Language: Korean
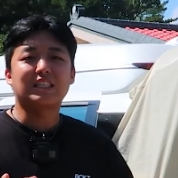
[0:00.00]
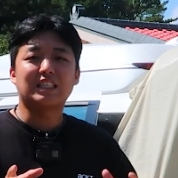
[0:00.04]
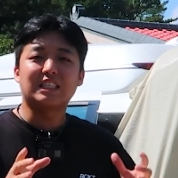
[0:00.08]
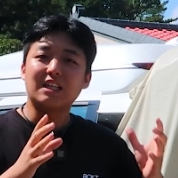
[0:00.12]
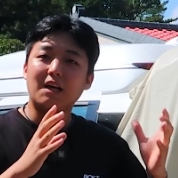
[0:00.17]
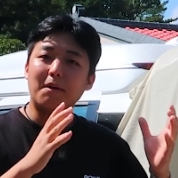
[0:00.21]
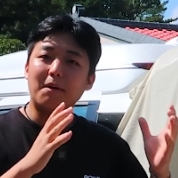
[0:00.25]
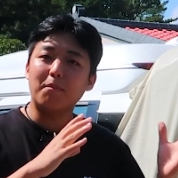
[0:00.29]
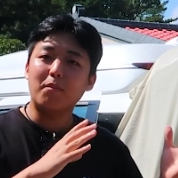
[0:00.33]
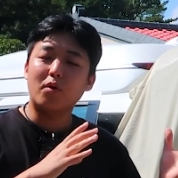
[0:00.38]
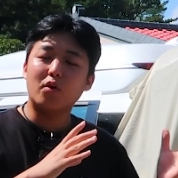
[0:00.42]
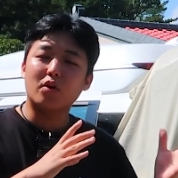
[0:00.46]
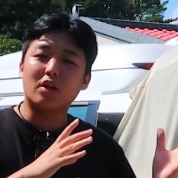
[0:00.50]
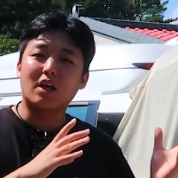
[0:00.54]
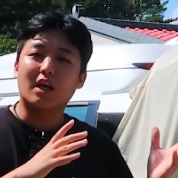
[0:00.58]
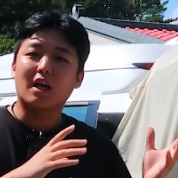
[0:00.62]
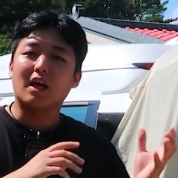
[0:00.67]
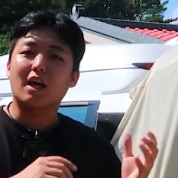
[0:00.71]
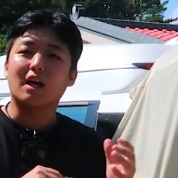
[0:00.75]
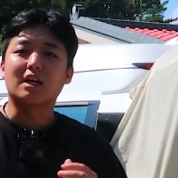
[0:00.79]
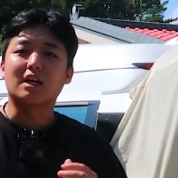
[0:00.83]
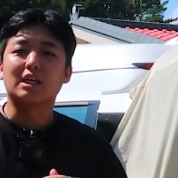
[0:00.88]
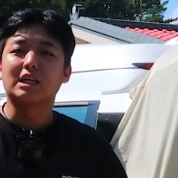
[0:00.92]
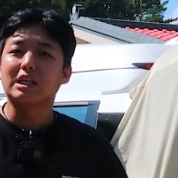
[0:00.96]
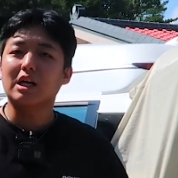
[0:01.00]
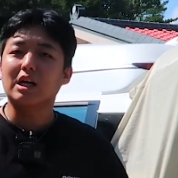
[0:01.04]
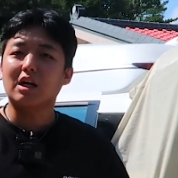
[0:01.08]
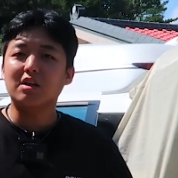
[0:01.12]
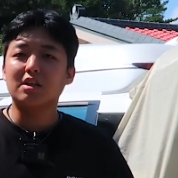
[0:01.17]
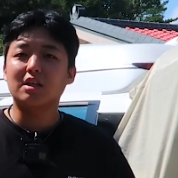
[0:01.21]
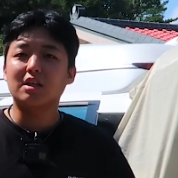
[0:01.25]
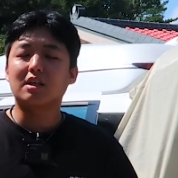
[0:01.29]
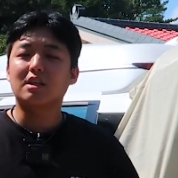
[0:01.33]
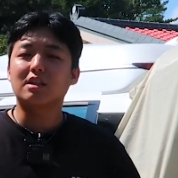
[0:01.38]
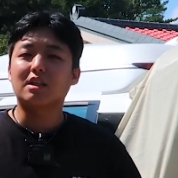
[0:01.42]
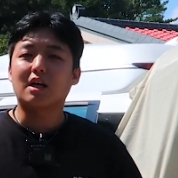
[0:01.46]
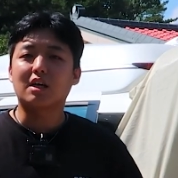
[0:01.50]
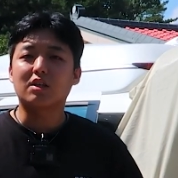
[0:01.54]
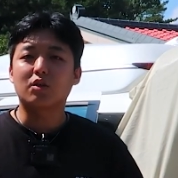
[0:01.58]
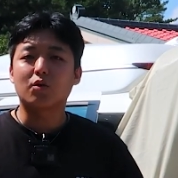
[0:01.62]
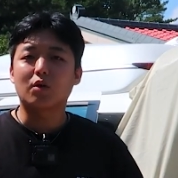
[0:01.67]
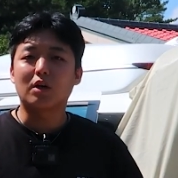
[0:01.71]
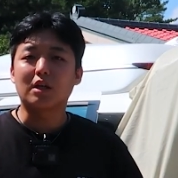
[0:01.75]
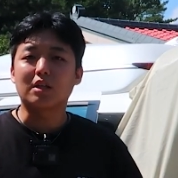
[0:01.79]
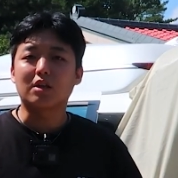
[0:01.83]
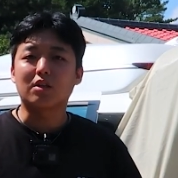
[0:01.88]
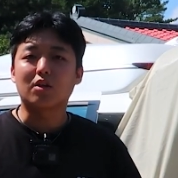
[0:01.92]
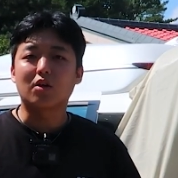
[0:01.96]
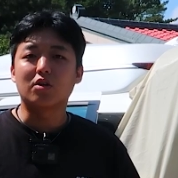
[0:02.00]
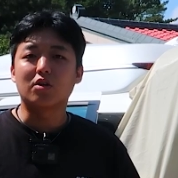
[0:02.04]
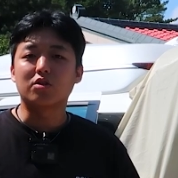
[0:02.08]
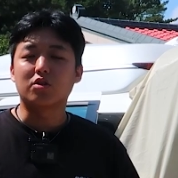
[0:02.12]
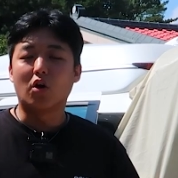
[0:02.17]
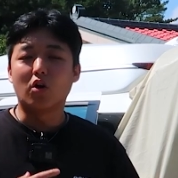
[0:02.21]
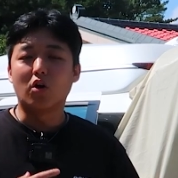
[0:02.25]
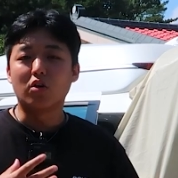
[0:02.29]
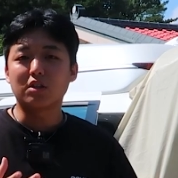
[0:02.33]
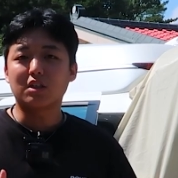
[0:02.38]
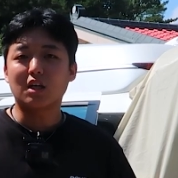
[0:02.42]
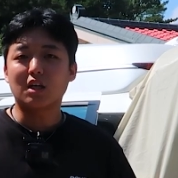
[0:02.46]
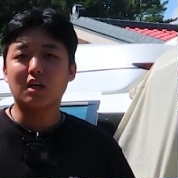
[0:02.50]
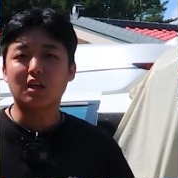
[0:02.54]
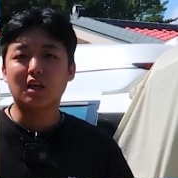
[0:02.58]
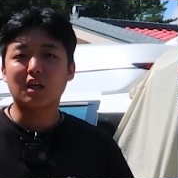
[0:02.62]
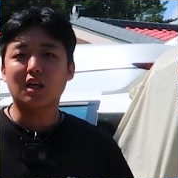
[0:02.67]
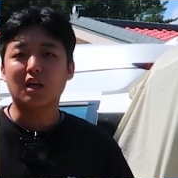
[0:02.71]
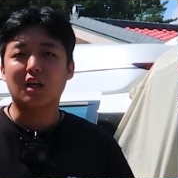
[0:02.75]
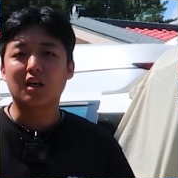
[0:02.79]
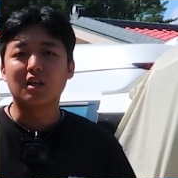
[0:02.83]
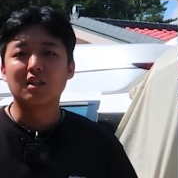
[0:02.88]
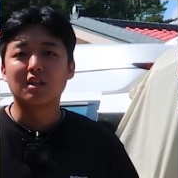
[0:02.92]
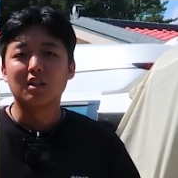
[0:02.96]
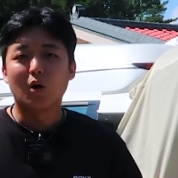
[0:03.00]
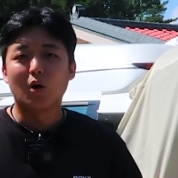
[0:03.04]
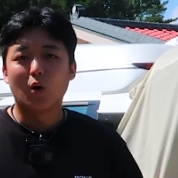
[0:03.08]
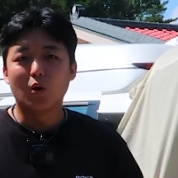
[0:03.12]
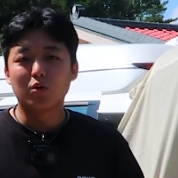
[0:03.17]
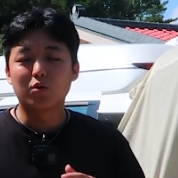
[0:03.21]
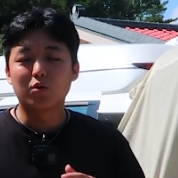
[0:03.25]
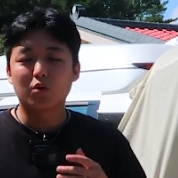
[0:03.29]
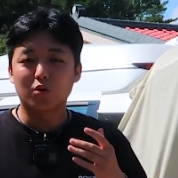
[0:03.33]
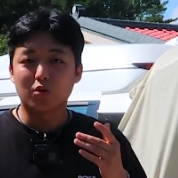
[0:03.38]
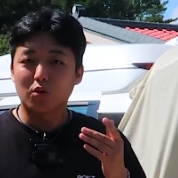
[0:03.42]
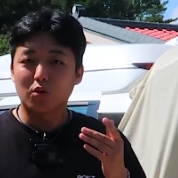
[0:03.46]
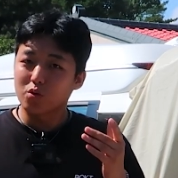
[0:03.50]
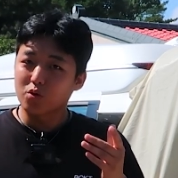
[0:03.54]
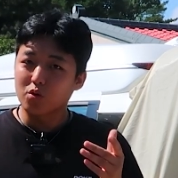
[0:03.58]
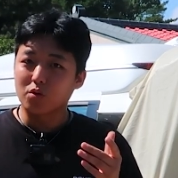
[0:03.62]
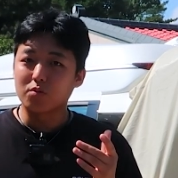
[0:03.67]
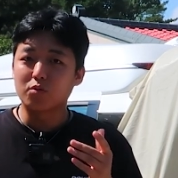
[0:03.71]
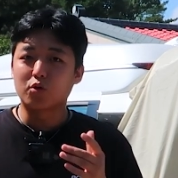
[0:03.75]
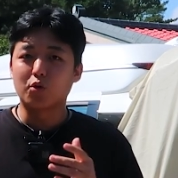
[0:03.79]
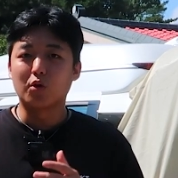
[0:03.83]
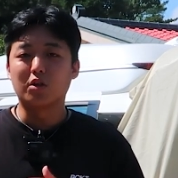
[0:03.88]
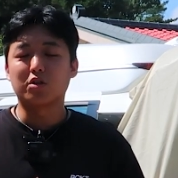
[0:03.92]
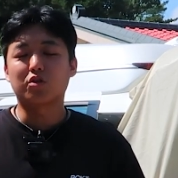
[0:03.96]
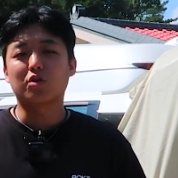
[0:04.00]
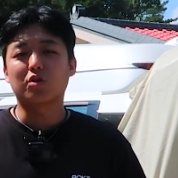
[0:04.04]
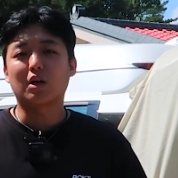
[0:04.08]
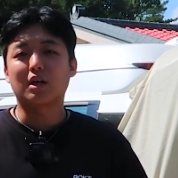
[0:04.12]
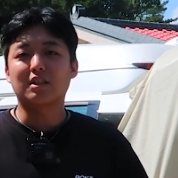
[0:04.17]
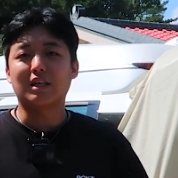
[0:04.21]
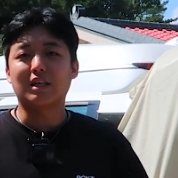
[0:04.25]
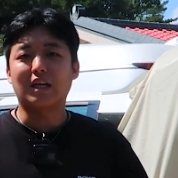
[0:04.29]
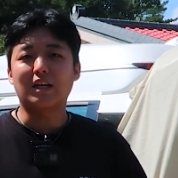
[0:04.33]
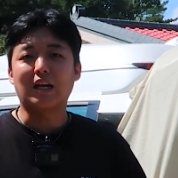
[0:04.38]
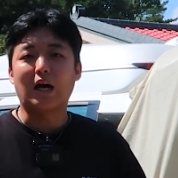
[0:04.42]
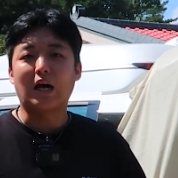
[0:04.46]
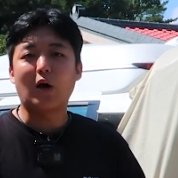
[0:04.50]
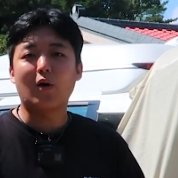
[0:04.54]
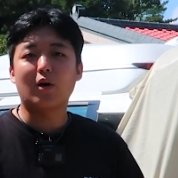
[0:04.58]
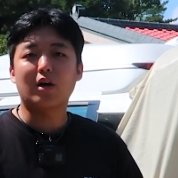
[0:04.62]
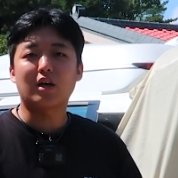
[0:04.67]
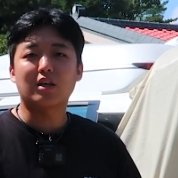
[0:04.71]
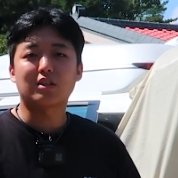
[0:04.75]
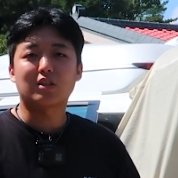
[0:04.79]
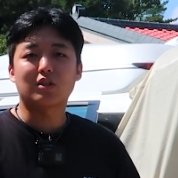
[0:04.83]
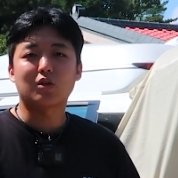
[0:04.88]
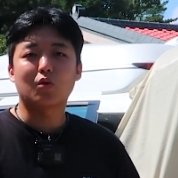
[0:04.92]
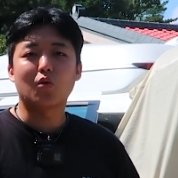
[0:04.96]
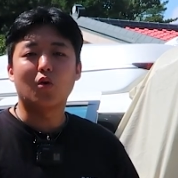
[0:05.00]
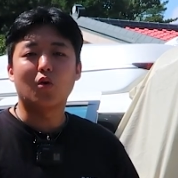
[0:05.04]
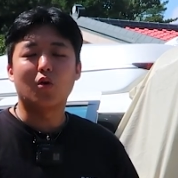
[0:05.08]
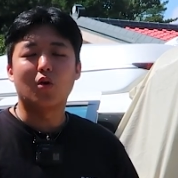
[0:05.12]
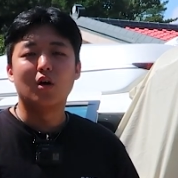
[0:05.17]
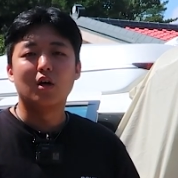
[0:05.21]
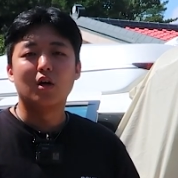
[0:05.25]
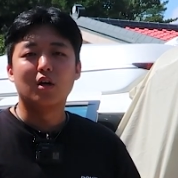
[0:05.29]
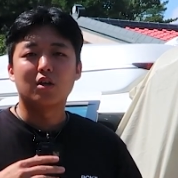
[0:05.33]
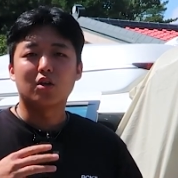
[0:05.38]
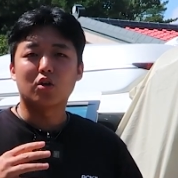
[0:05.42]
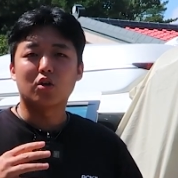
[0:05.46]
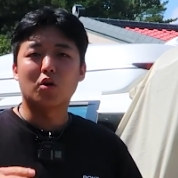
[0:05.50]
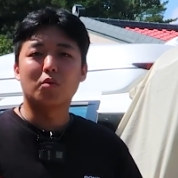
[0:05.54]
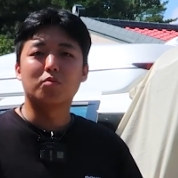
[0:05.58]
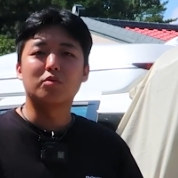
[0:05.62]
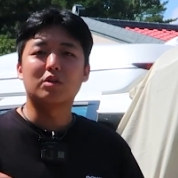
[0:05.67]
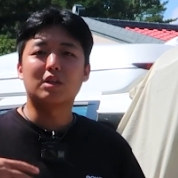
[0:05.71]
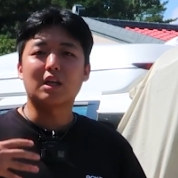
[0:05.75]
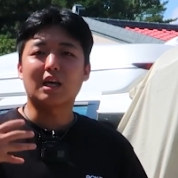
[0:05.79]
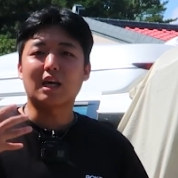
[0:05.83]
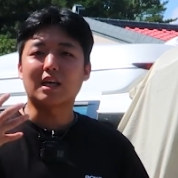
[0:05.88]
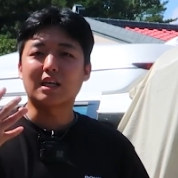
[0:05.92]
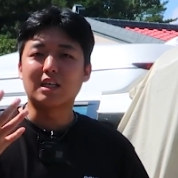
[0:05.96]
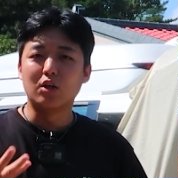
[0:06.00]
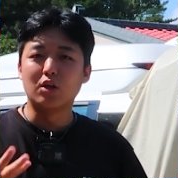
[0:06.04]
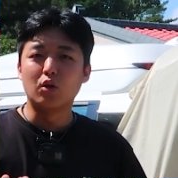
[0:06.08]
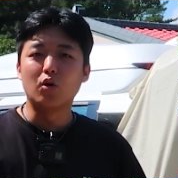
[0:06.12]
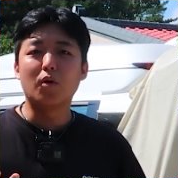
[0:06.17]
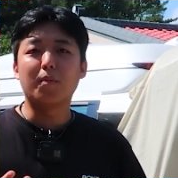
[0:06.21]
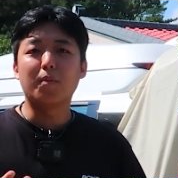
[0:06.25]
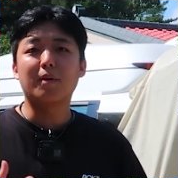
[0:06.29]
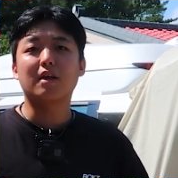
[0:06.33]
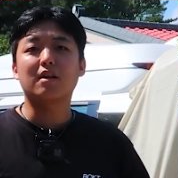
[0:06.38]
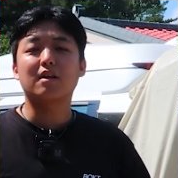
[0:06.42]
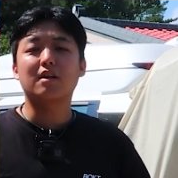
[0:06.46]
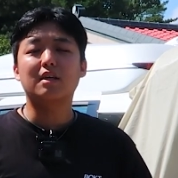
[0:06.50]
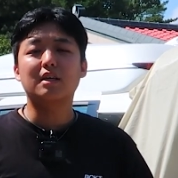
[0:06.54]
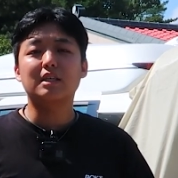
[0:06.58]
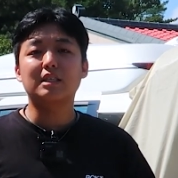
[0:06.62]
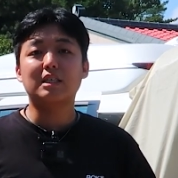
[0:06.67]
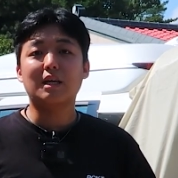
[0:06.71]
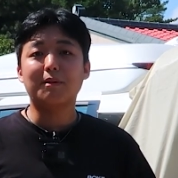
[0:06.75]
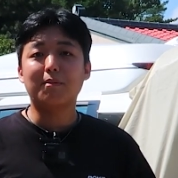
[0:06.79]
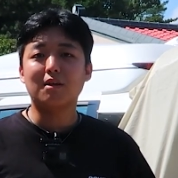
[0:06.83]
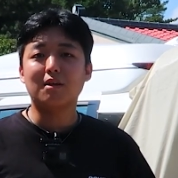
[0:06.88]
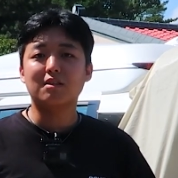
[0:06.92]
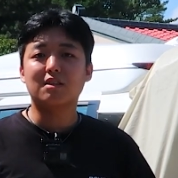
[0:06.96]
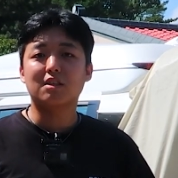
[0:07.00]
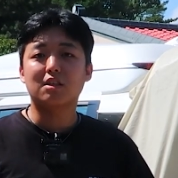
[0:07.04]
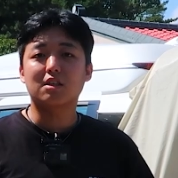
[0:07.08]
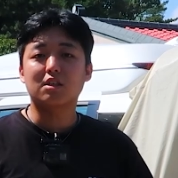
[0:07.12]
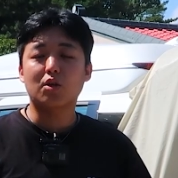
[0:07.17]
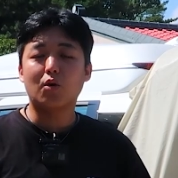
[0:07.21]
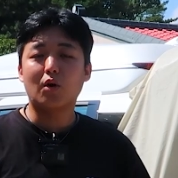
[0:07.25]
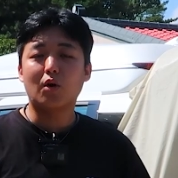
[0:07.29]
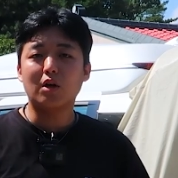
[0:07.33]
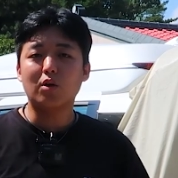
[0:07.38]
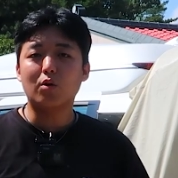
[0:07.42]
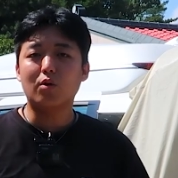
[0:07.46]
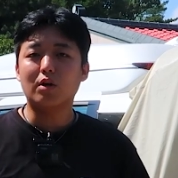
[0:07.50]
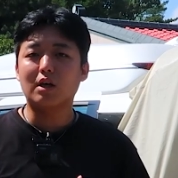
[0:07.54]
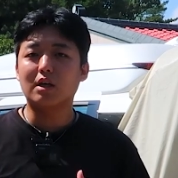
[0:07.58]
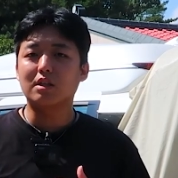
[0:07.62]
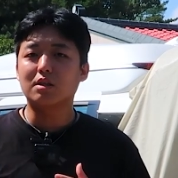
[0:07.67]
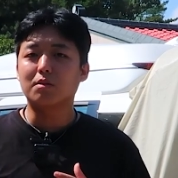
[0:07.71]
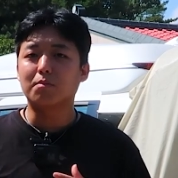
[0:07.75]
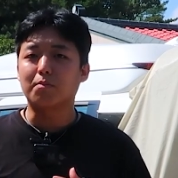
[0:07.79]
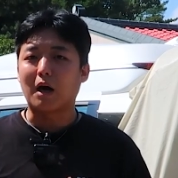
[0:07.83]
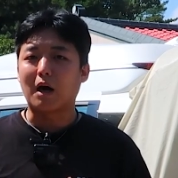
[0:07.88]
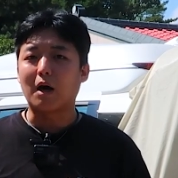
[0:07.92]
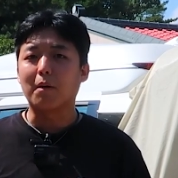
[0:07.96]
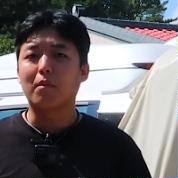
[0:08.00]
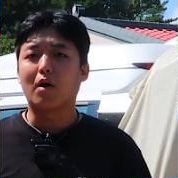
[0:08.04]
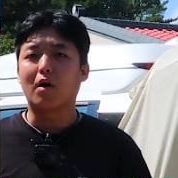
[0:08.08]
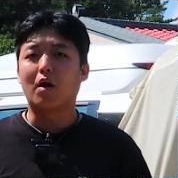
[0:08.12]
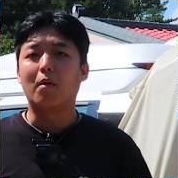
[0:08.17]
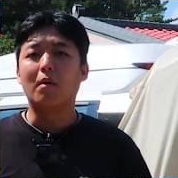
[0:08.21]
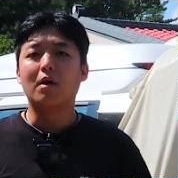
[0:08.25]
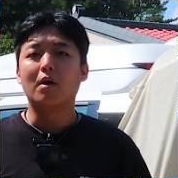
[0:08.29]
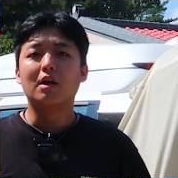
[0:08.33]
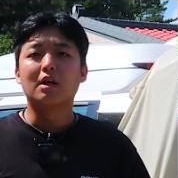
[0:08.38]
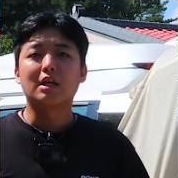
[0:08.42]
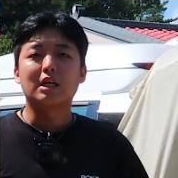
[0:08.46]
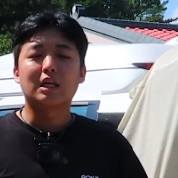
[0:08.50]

지난번에 을왕리를 다녀왔던 영상이 어느 정도 좀 조회수가 잘 나와가지고 여러분들에게 글로벤을 차박지에서 활용하는 방법